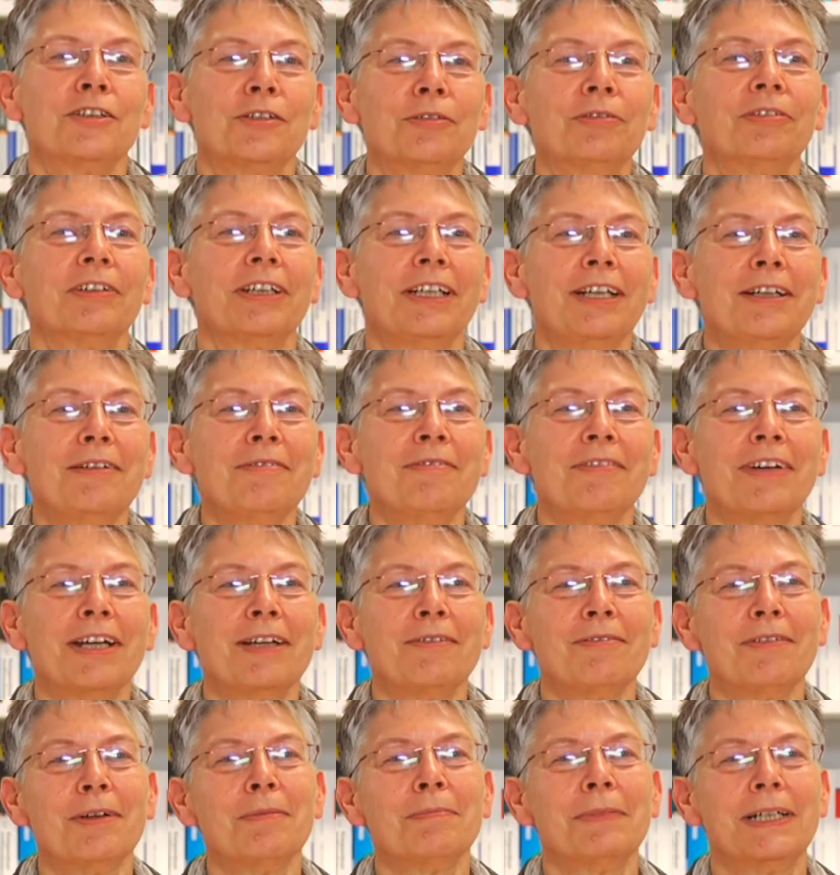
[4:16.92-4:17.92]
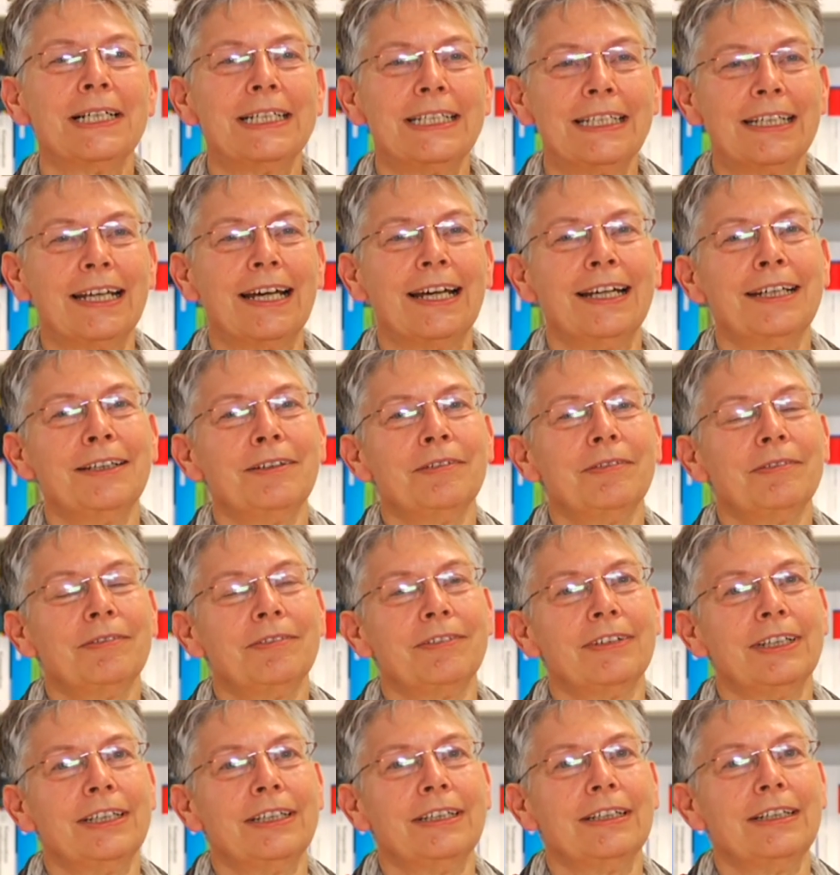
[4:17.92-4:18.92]
zufrieden werden wir mal sein,
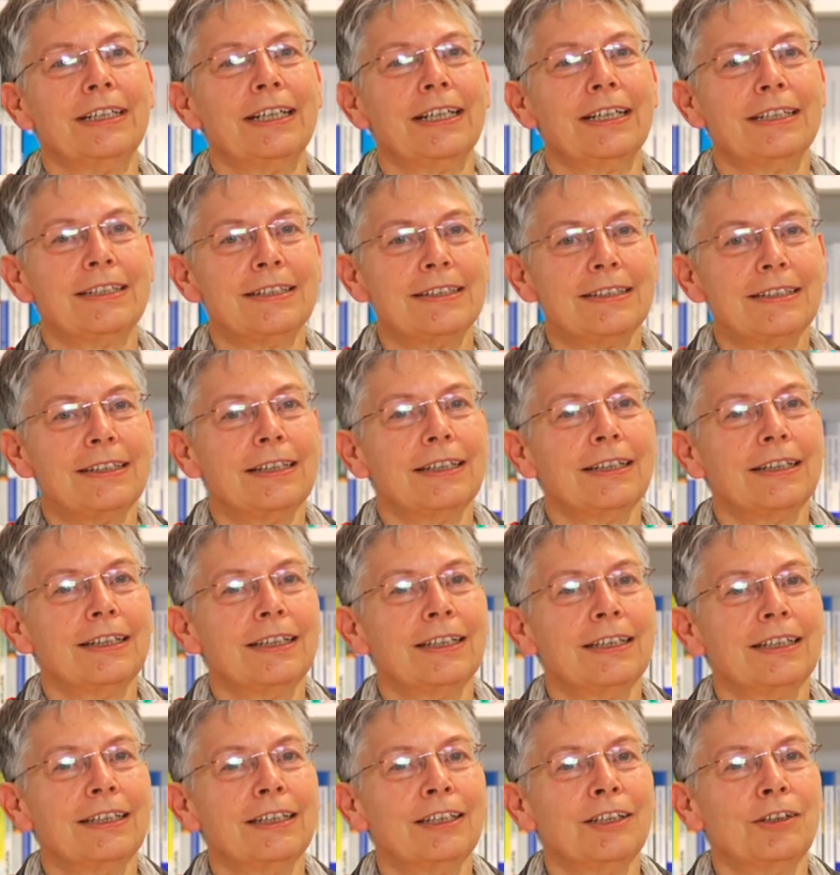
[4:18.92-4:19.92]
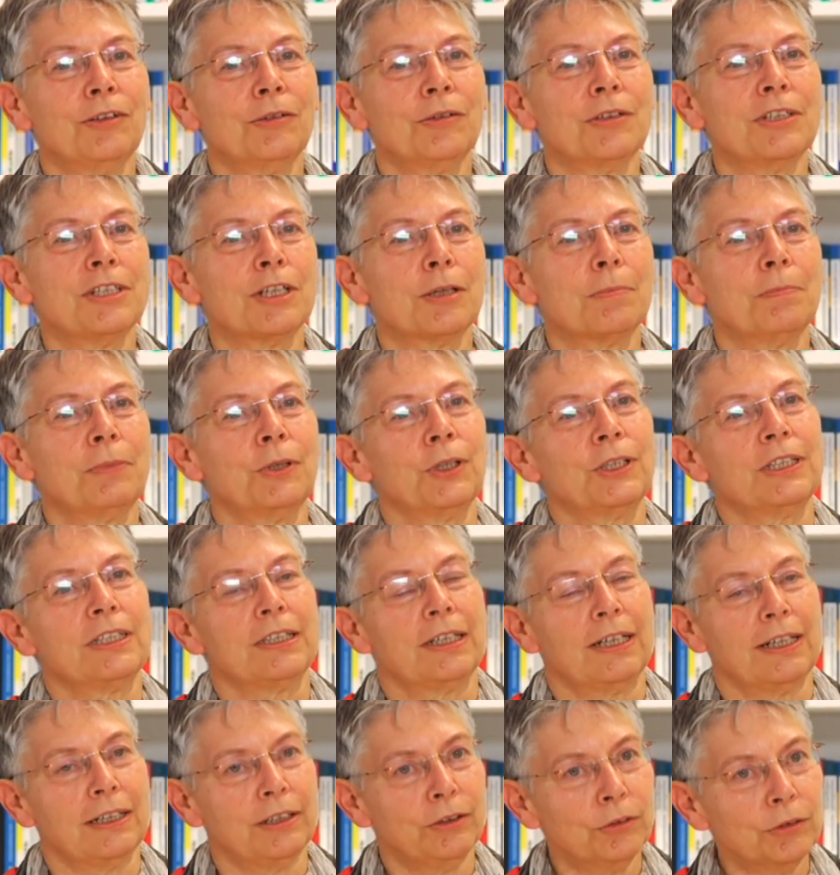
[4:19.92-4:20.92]
wenn die Erzieherinnen unser
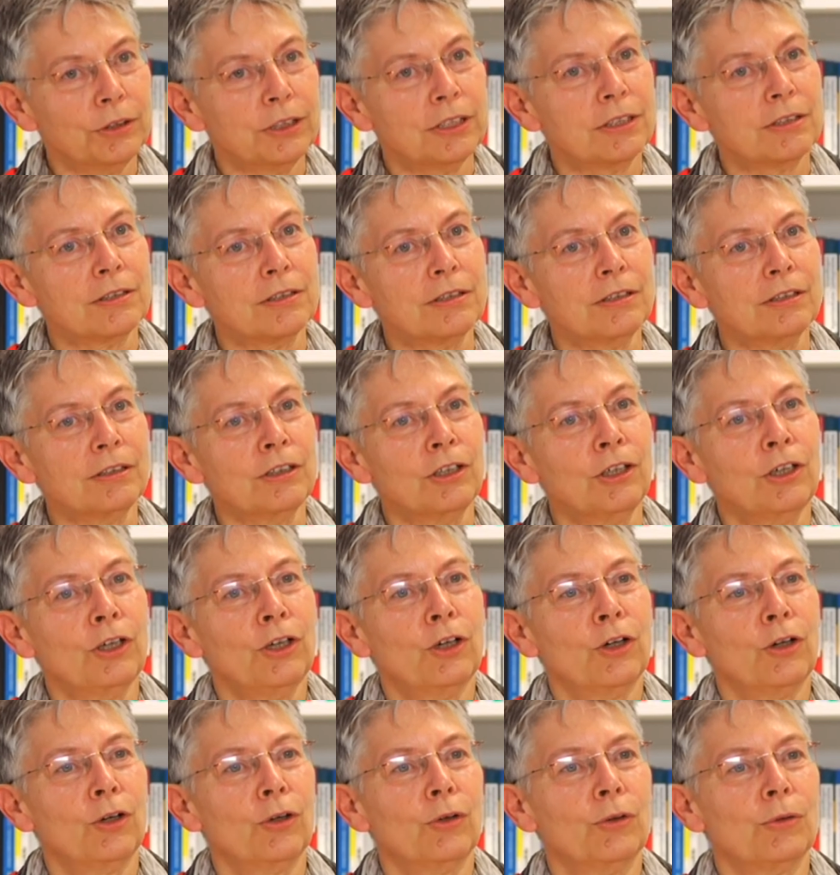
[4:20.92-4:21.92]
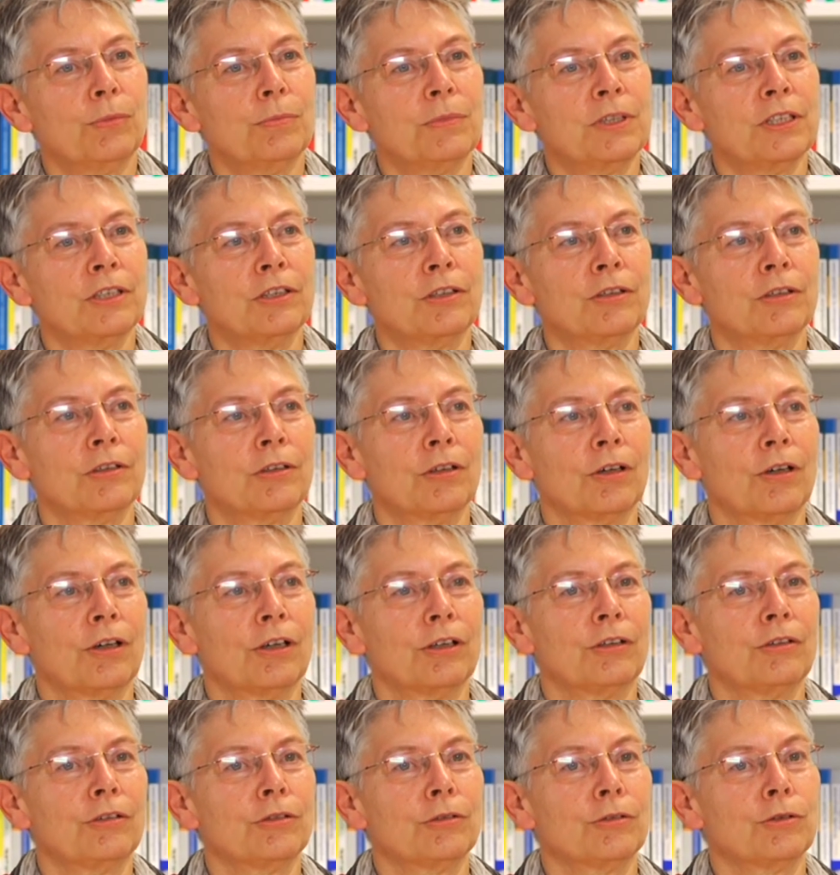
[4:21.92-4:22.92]
Portal nutzen, um sich
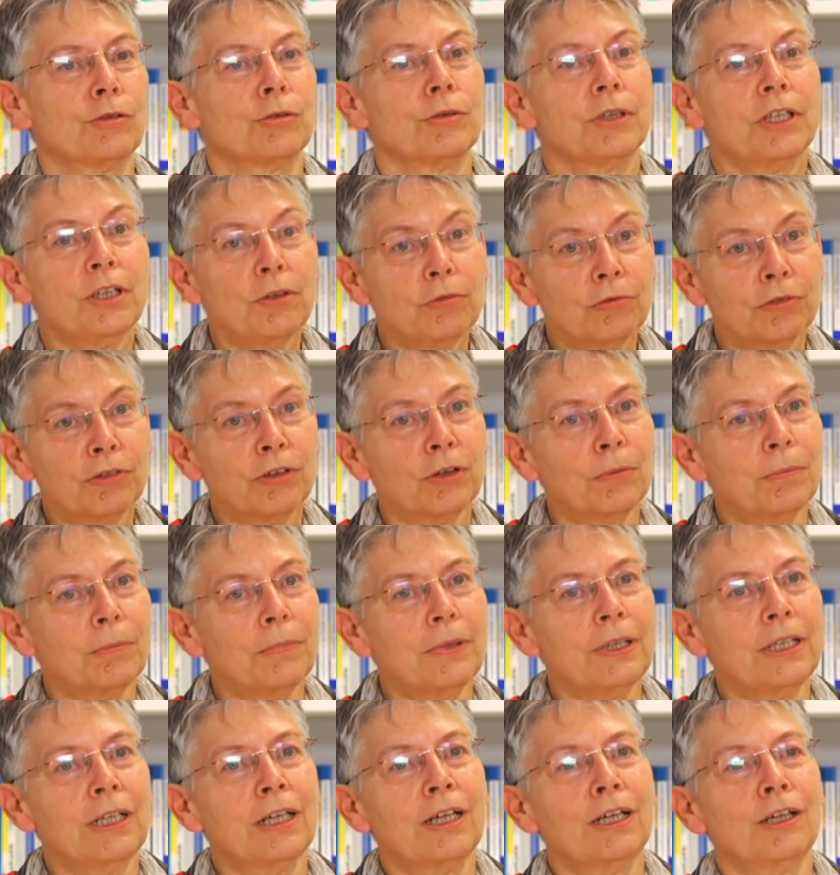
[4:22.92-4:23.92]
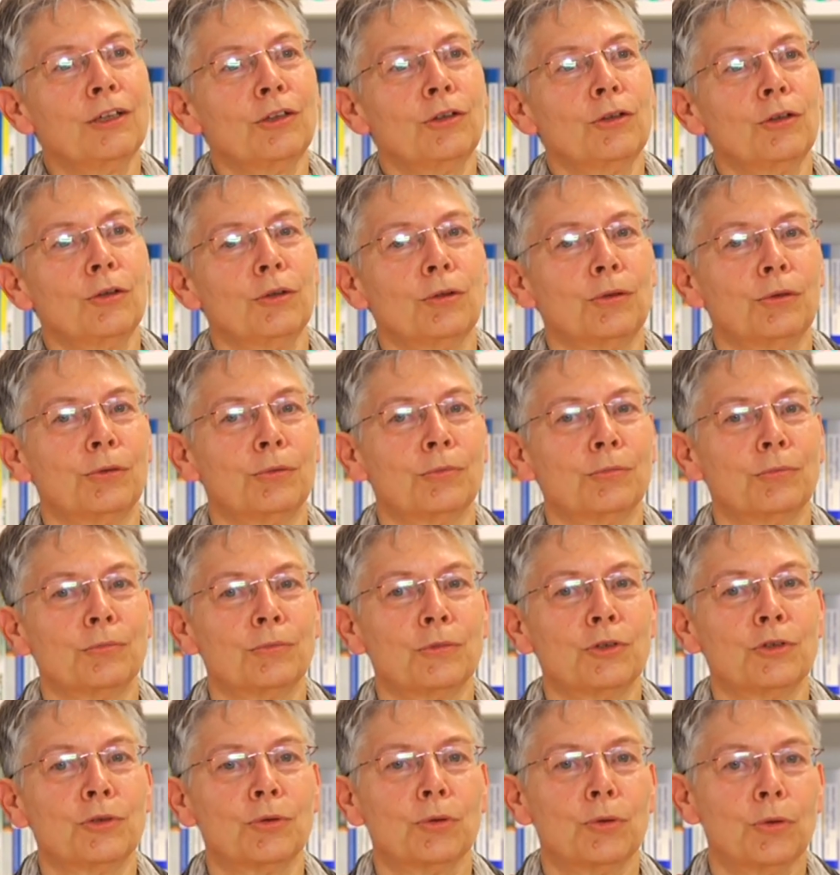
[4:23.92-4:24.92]
dort zu informieren,
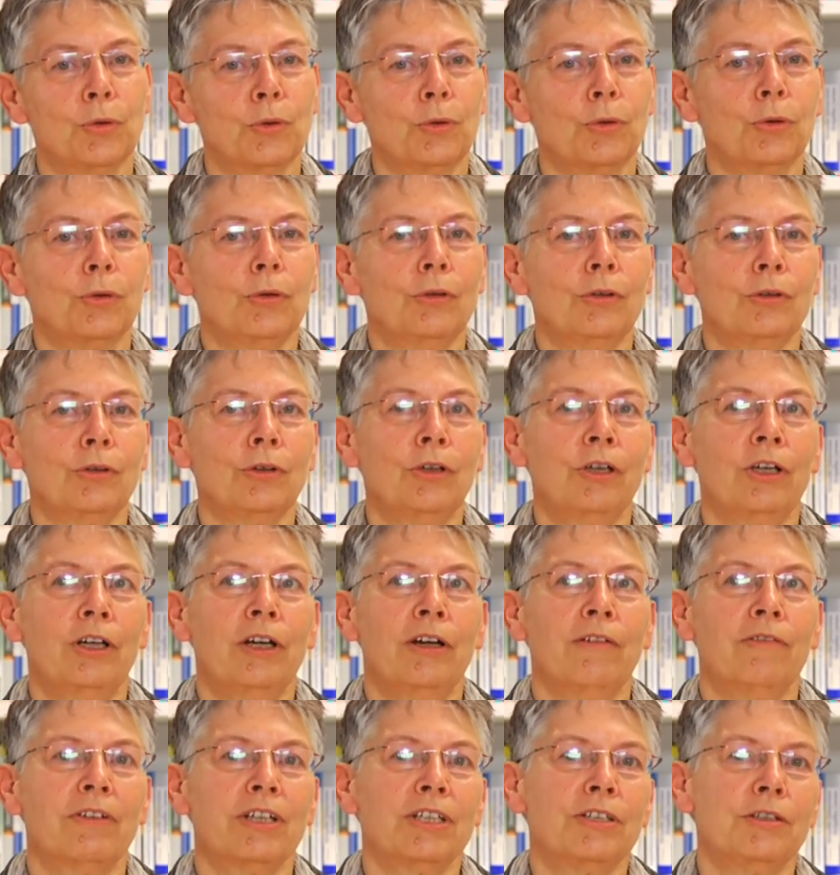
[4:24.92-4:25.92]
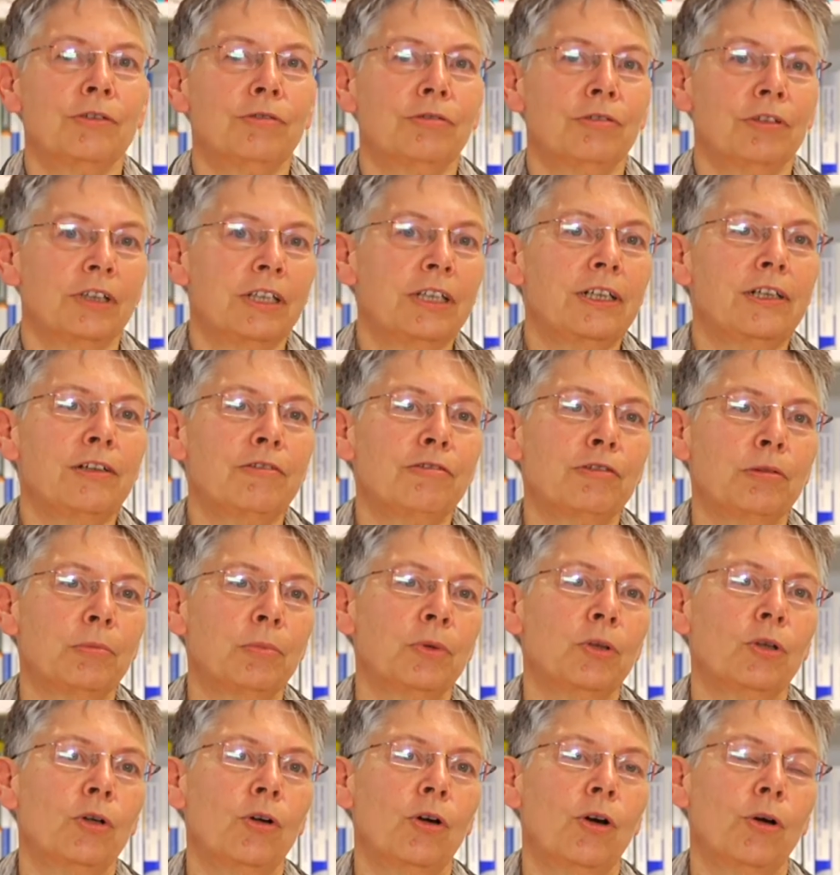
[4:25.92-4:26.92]
um zu gucken, was sie für Hilfe
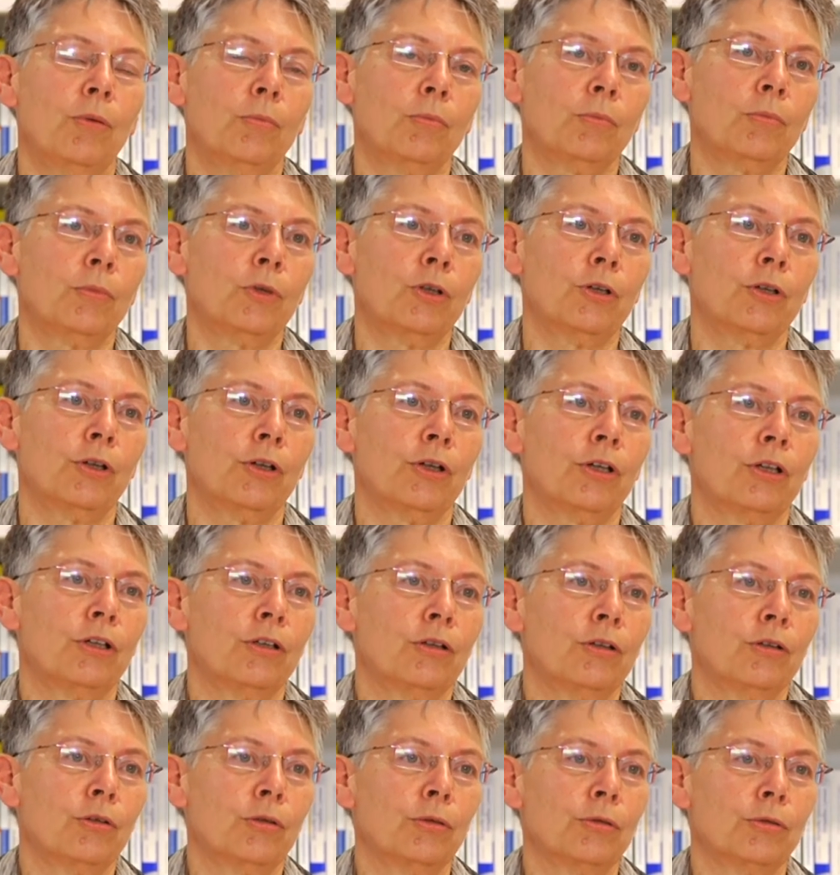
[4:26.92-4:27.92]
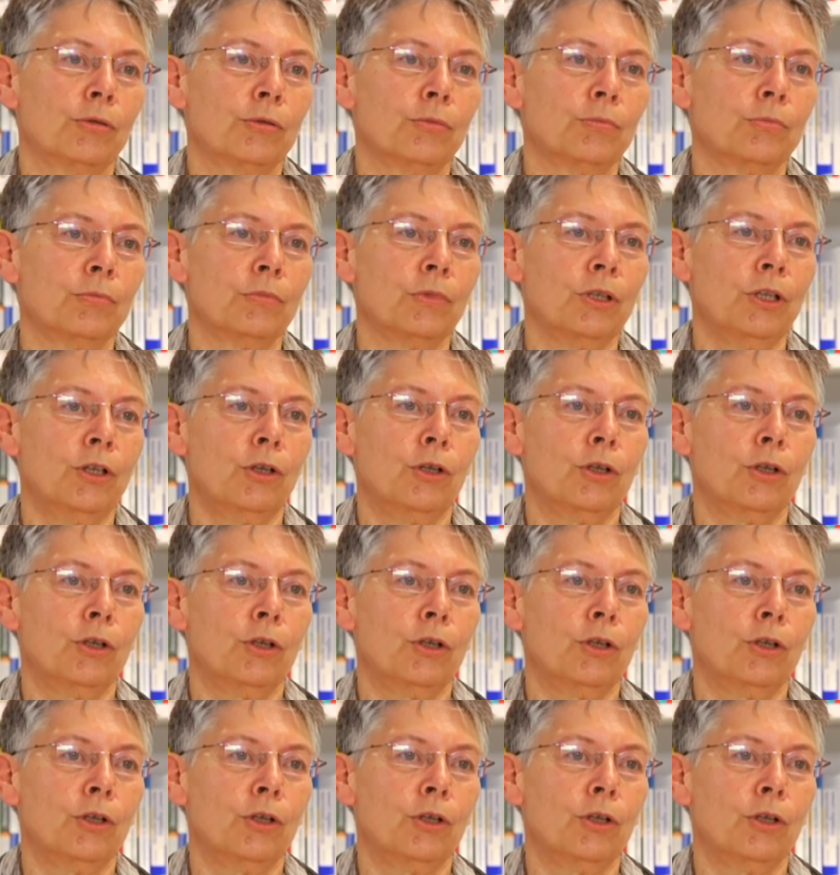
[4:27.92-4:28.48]
bekommen können, um